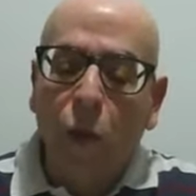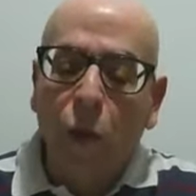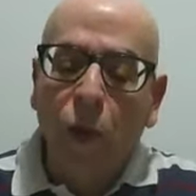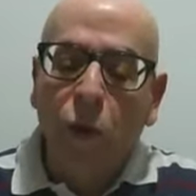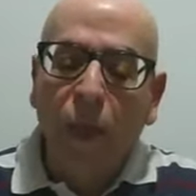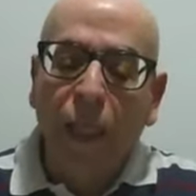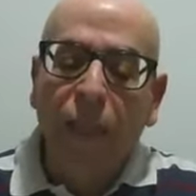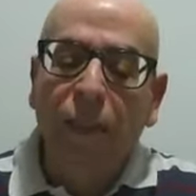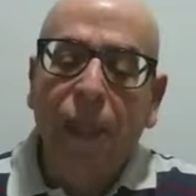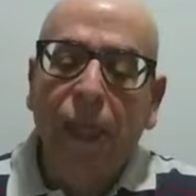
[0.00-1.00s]
quando
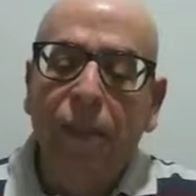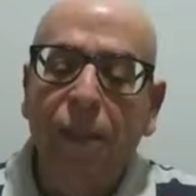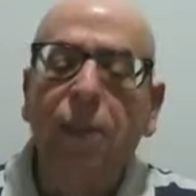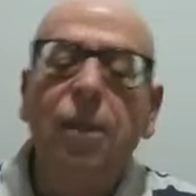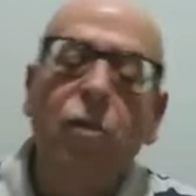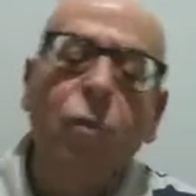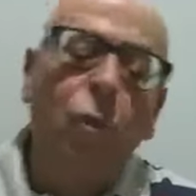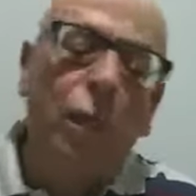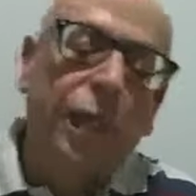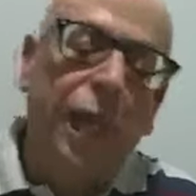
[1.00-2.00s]
Manassés diz
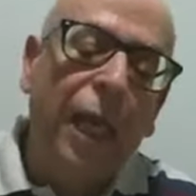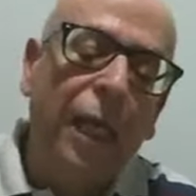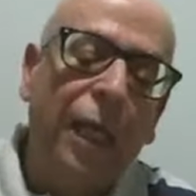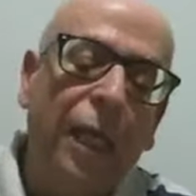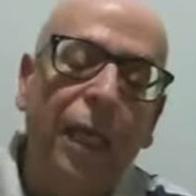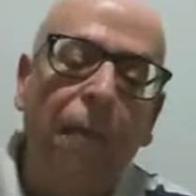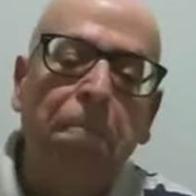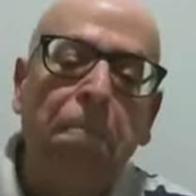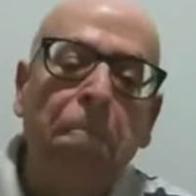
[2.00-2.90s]
para André que